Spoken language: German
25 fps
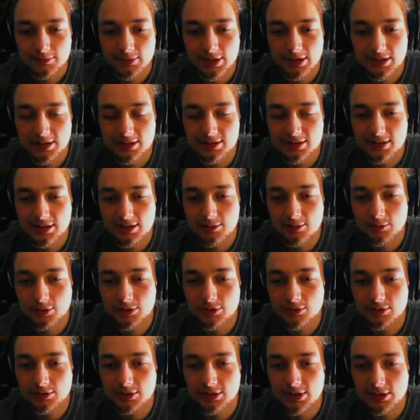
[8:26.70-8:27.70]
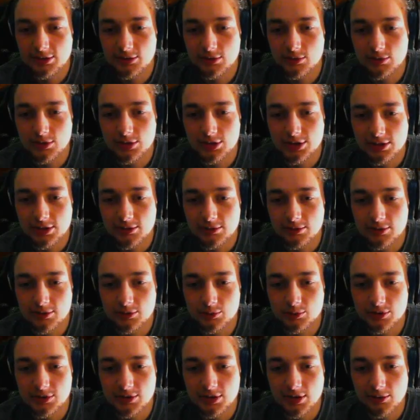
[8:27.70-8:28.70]
Du kriegst dann immer so ein Ding zugeschickt und das
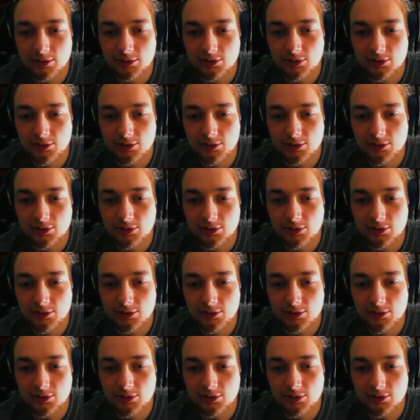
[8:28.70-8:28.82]
musst du